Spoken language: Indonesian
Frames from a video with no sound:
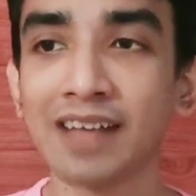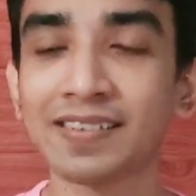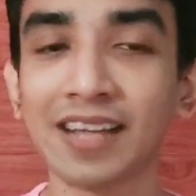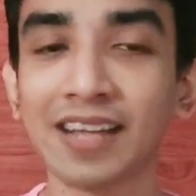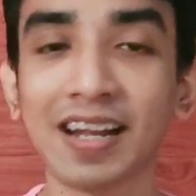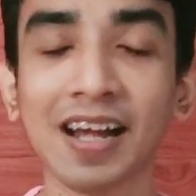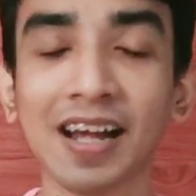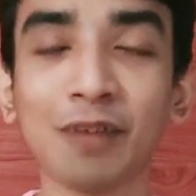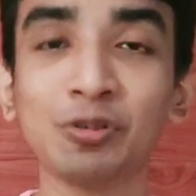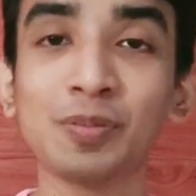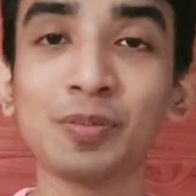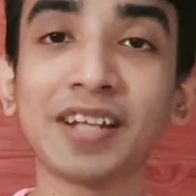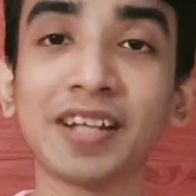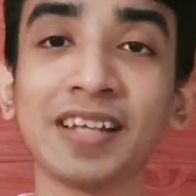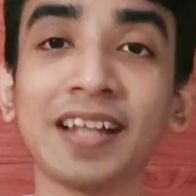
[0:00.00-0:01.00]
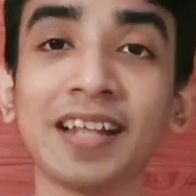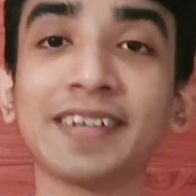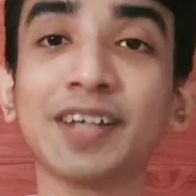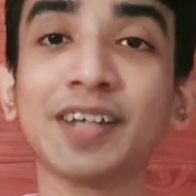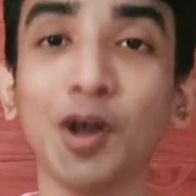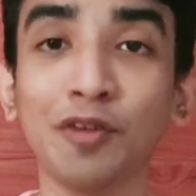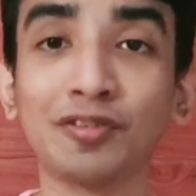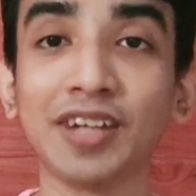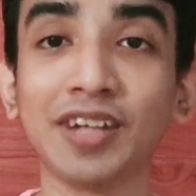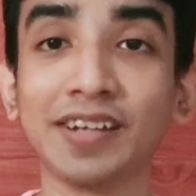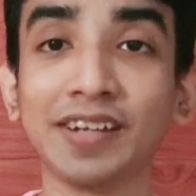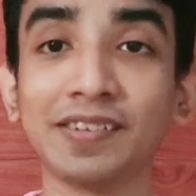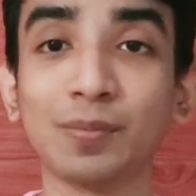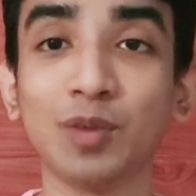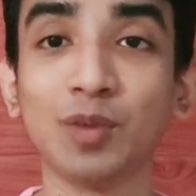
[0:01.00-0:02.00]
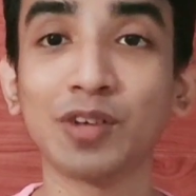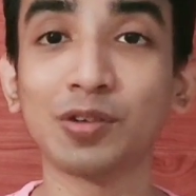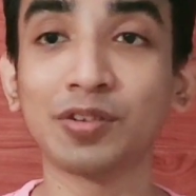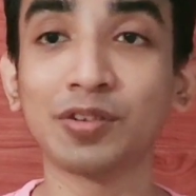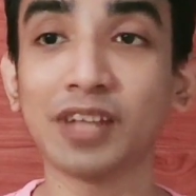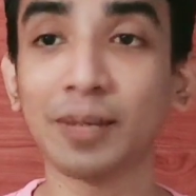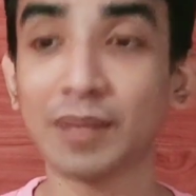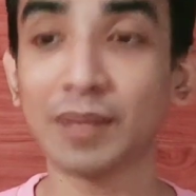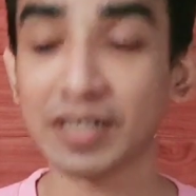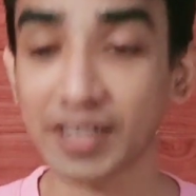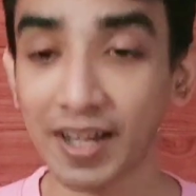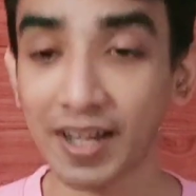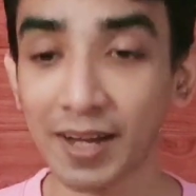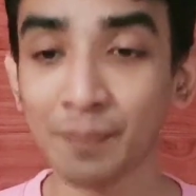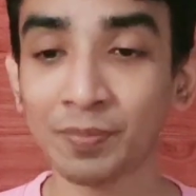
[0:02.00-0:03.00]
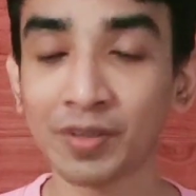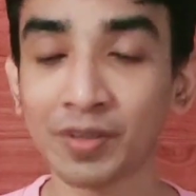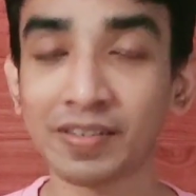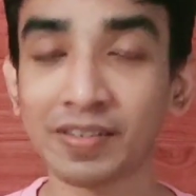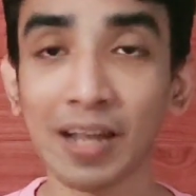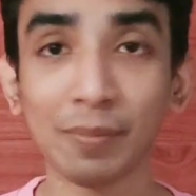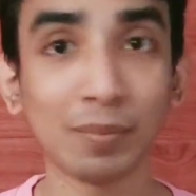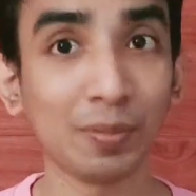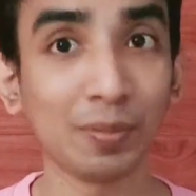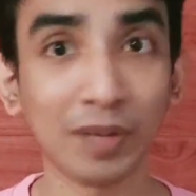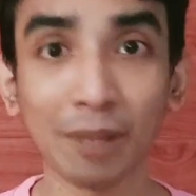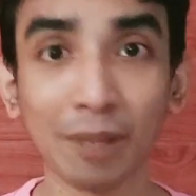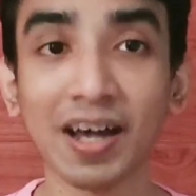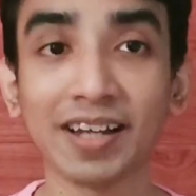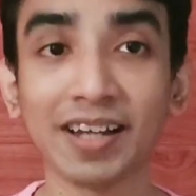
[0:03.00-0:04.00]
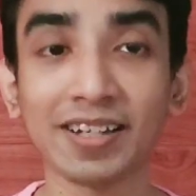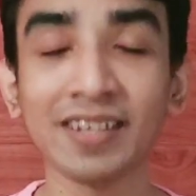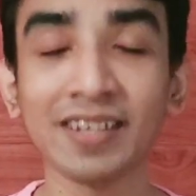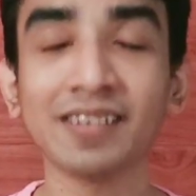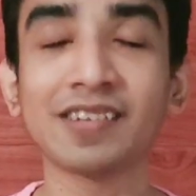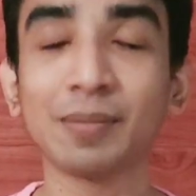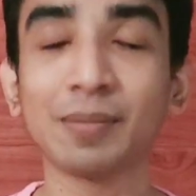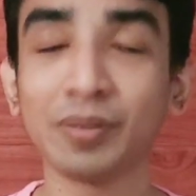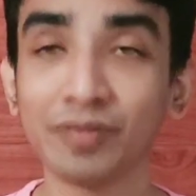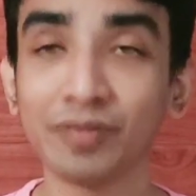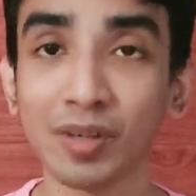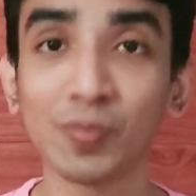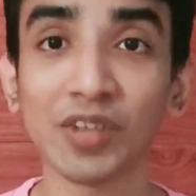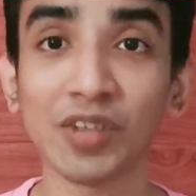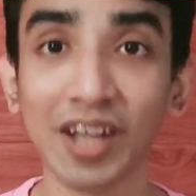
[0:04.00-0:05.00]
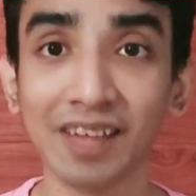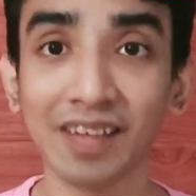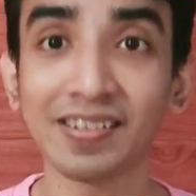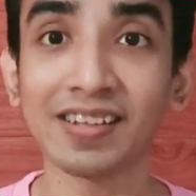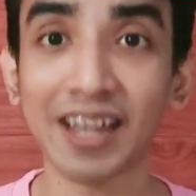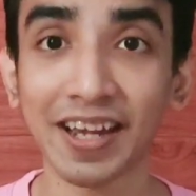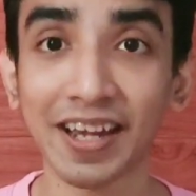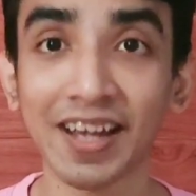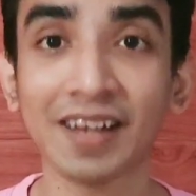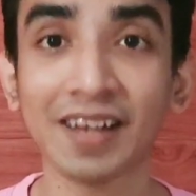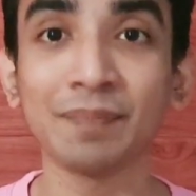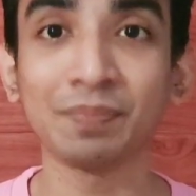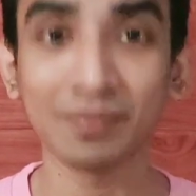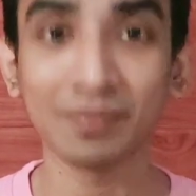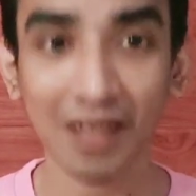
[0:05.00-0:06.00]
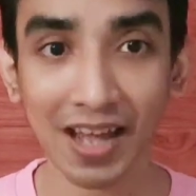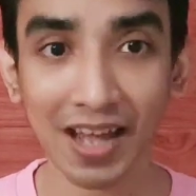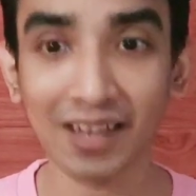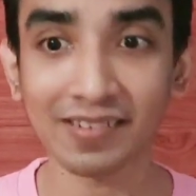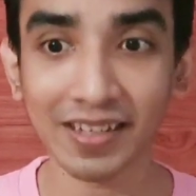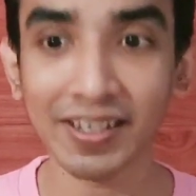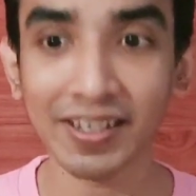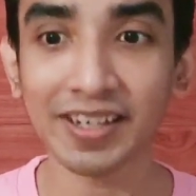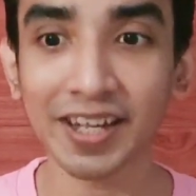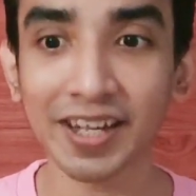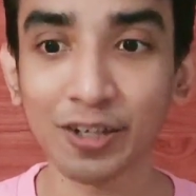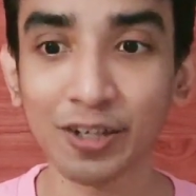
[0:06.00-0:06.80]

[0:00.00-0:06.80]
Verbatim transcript: Sekarang aku sebenarnya lagi off dari semua sosial media selama beberapa hari sampai film Sri Asih tayang. Alasannya